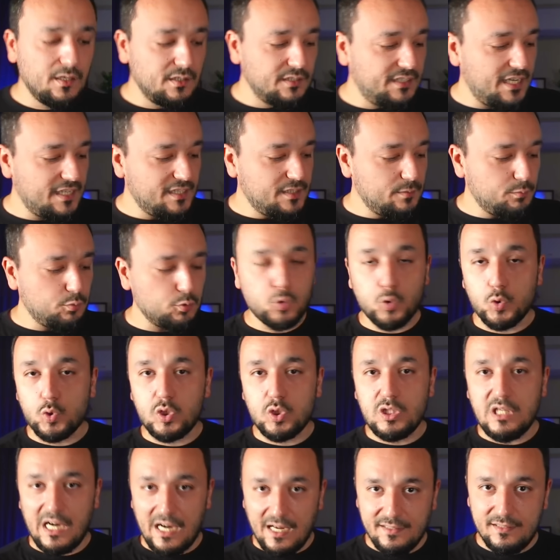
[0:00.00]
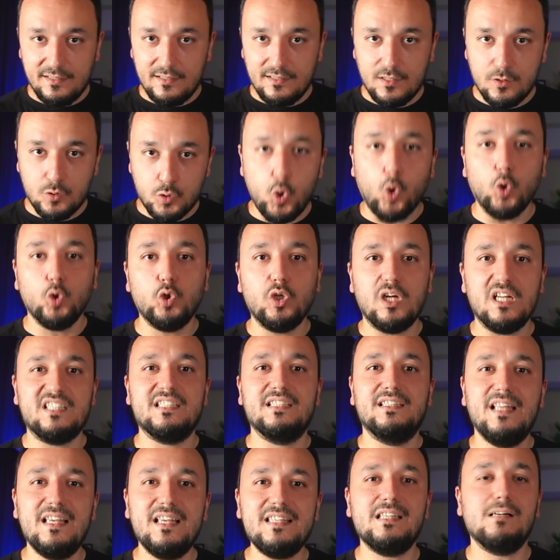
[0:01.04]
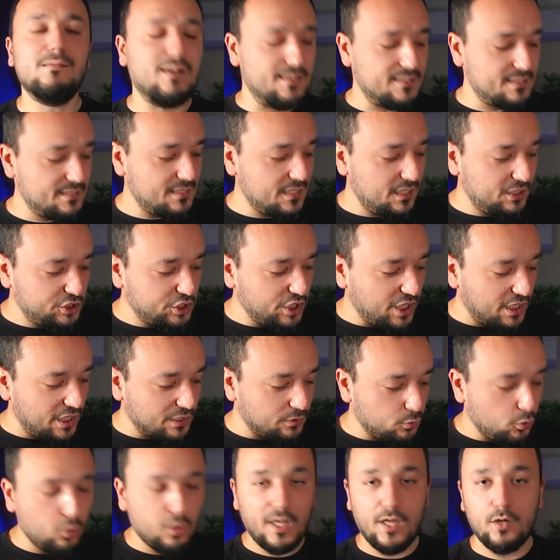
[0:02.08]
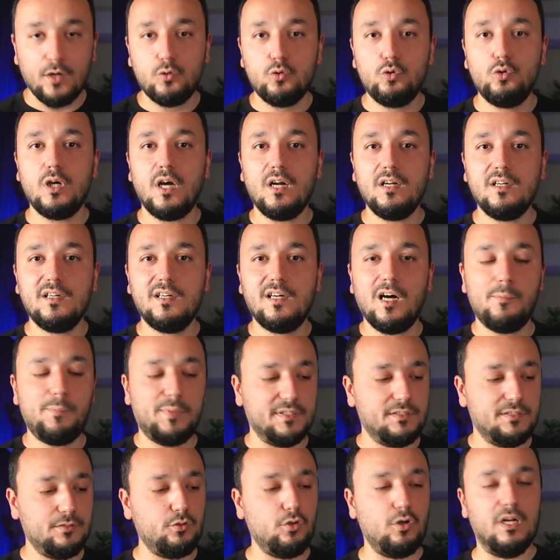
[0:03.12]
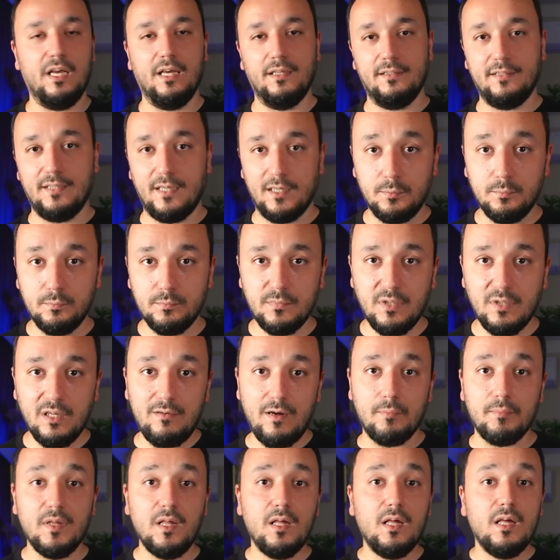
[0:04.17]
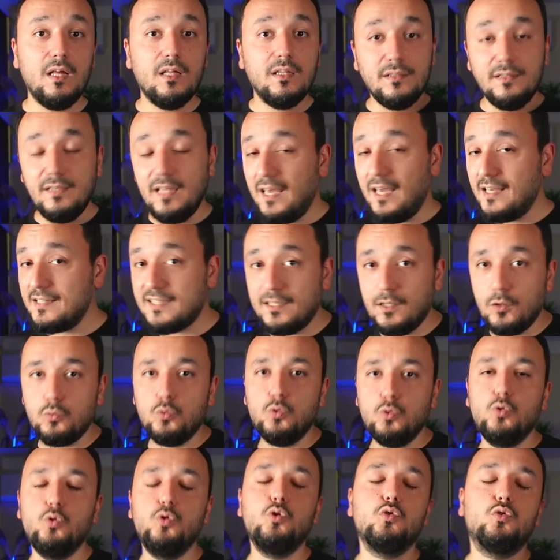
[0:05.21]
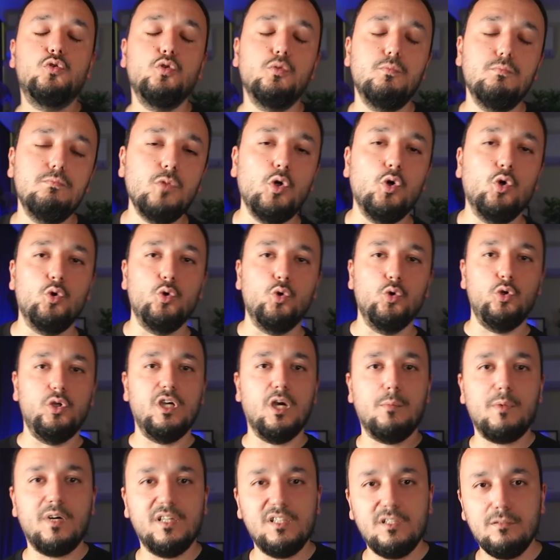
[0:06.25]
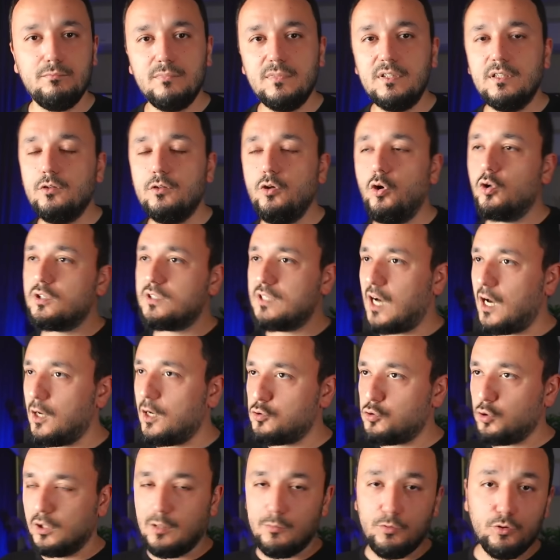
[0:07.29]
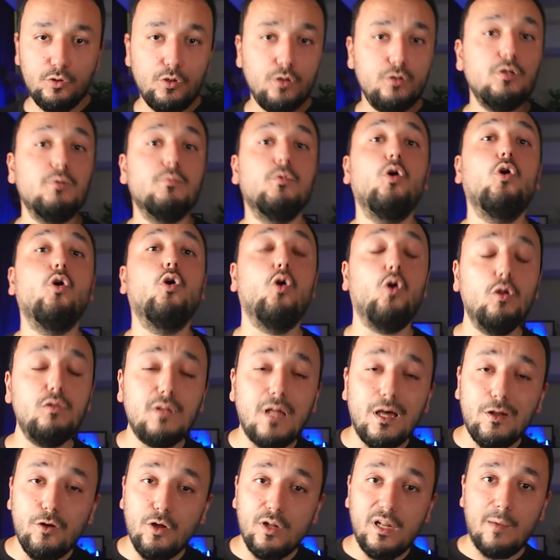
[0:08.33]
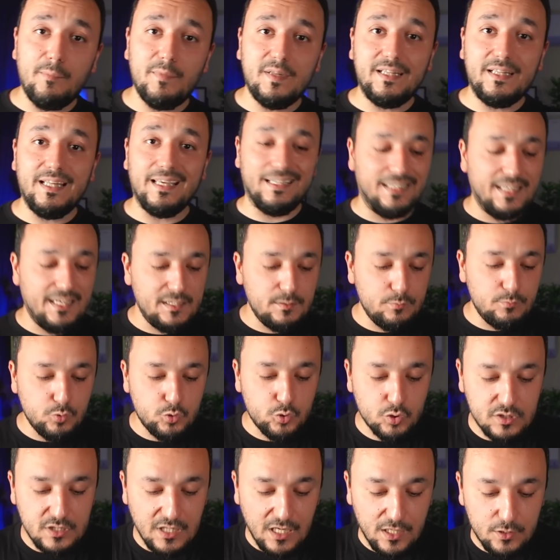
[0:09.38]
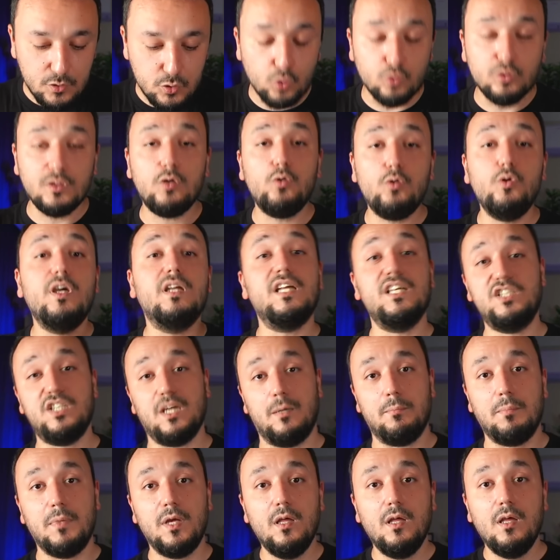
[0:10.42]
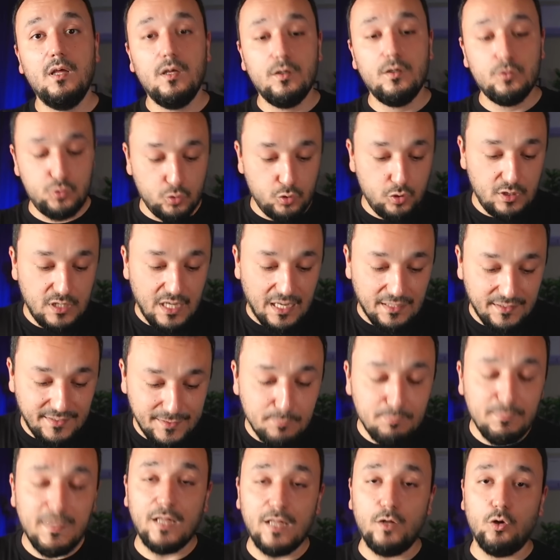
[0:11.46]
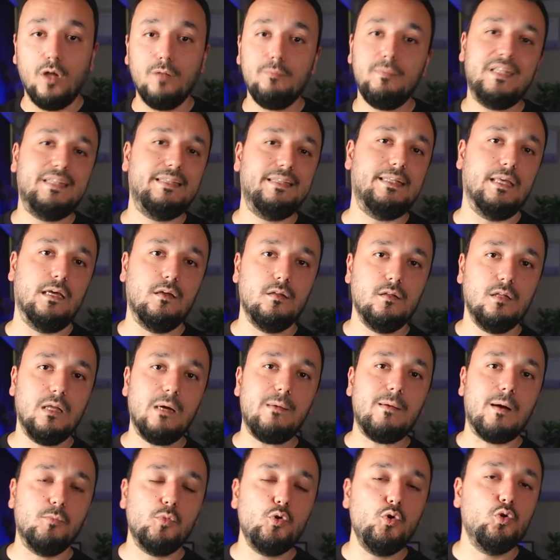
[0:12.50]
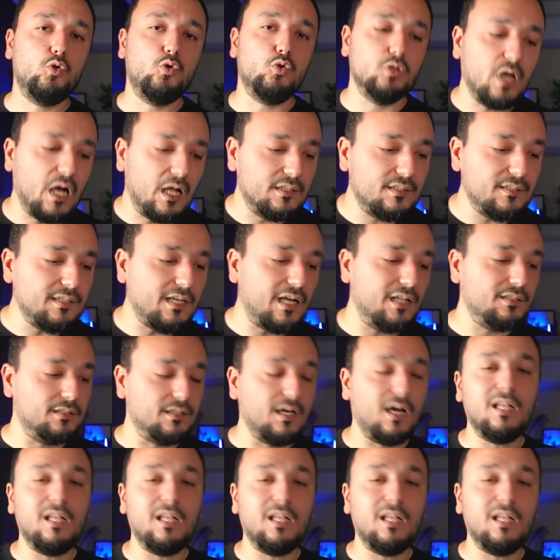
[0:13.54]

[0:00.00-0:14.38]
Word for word: 7,5 saat sonrası ne zamansa çat oraya kurar kapatır öyle yatardım. Tamam. Neyse ne uyudum mu uyuyamadım mı yok sağa sola mı döndüm onlar önemli değil. 7,5 saat sonra uyanacağım. Çünkü yattım ben o an bitti. Tamam uykunu aldın aldın.